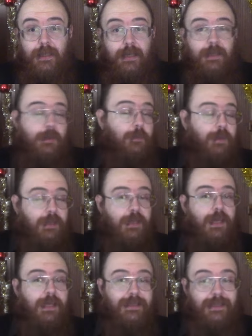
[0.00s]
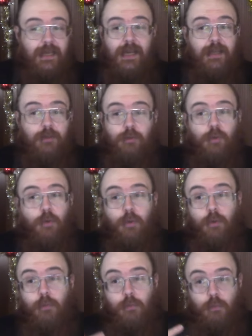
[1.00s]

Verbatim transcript: anche perché saranno